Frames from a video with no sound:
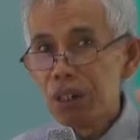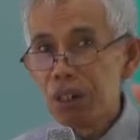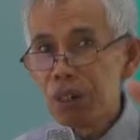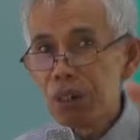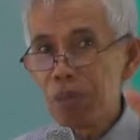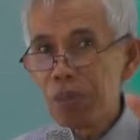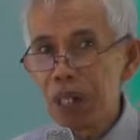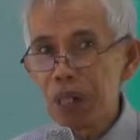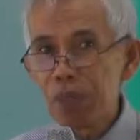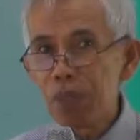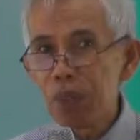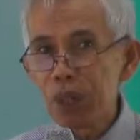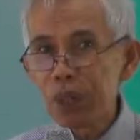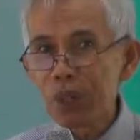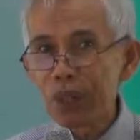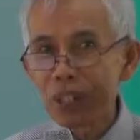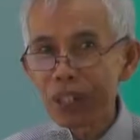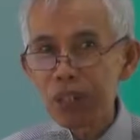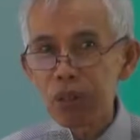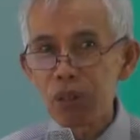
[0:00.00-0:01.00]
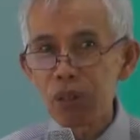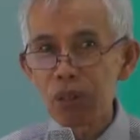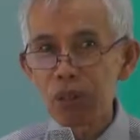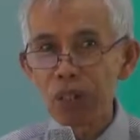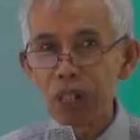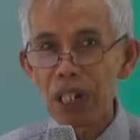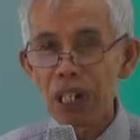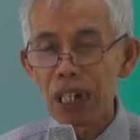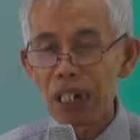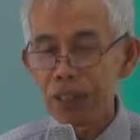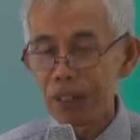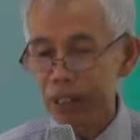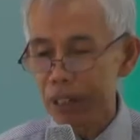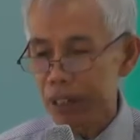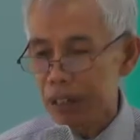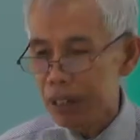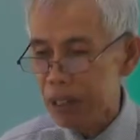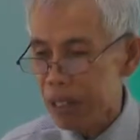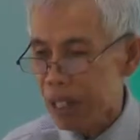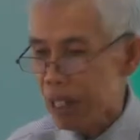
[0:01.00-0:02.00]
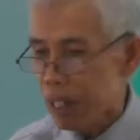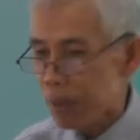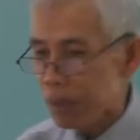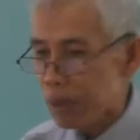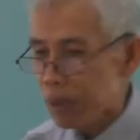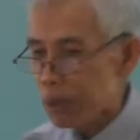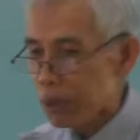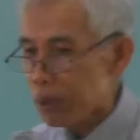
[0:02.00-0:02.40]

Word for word: Yung mga versikulo na ating na